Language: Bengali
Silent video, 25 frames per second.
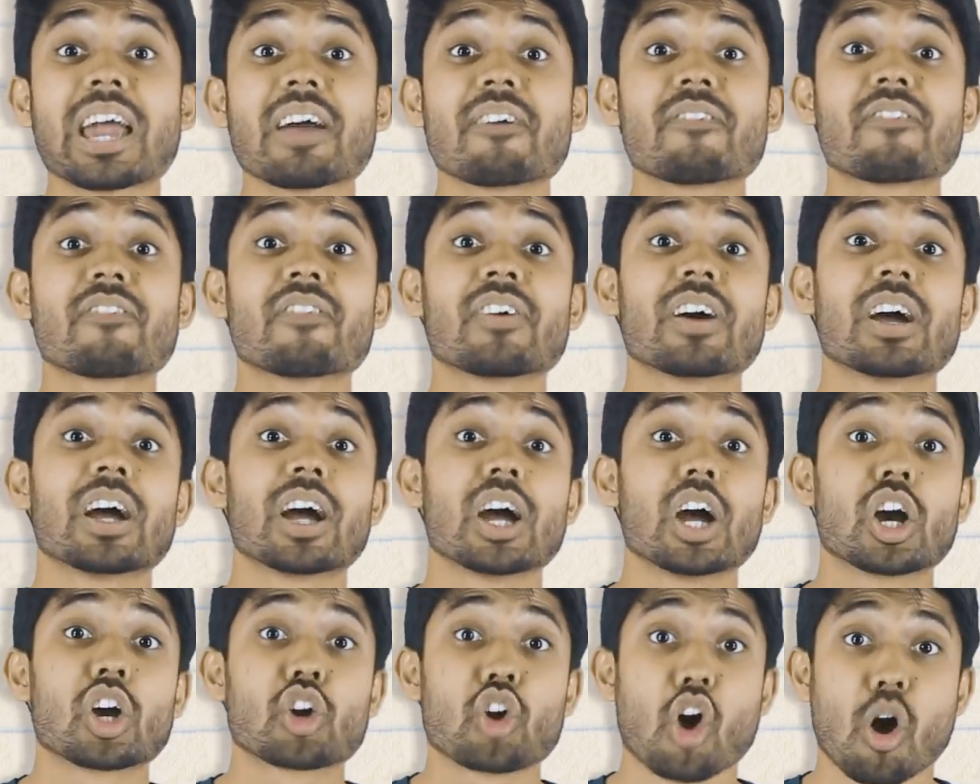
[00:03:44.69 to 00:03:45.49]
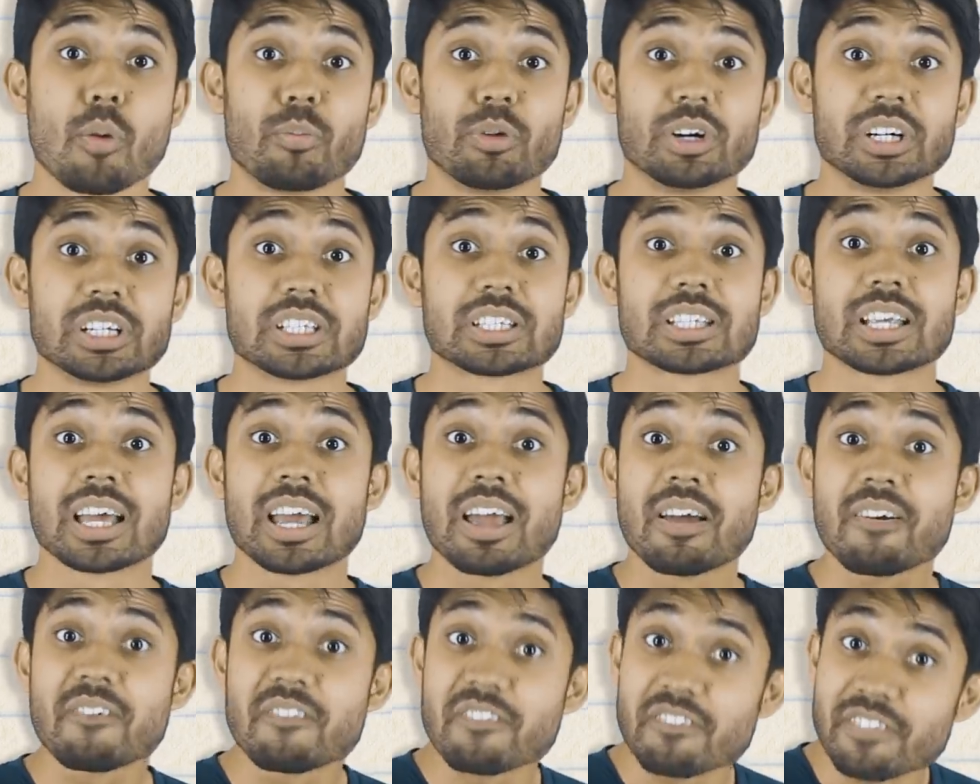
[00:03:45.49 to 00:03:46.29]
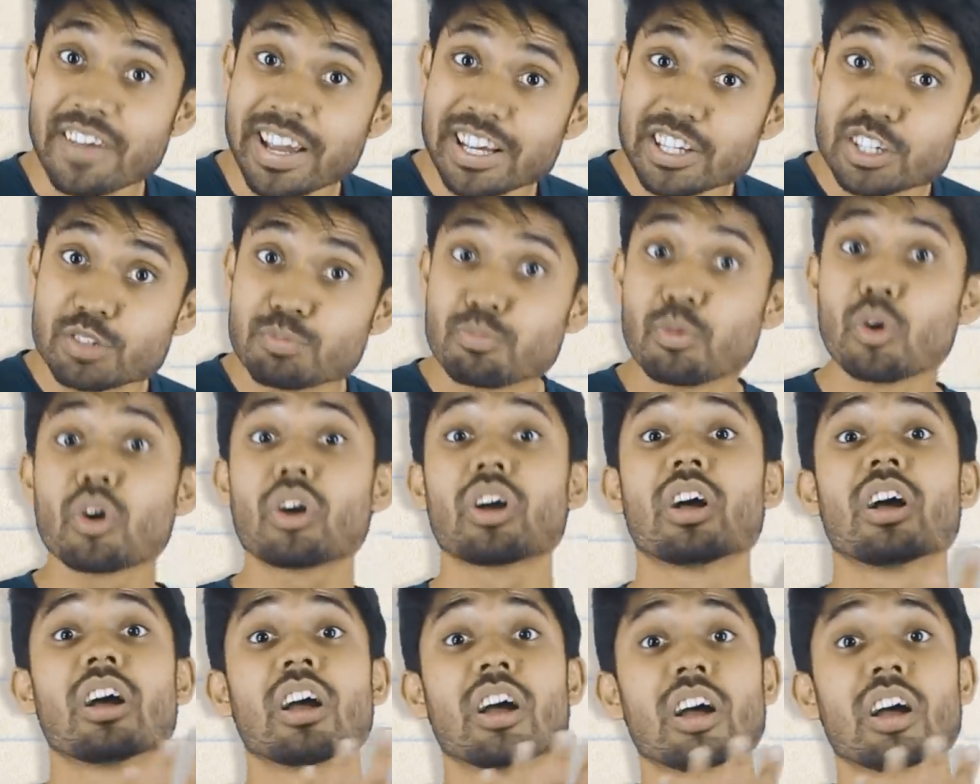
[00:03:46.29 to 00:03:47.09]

এফ কমার্স ফেসবুক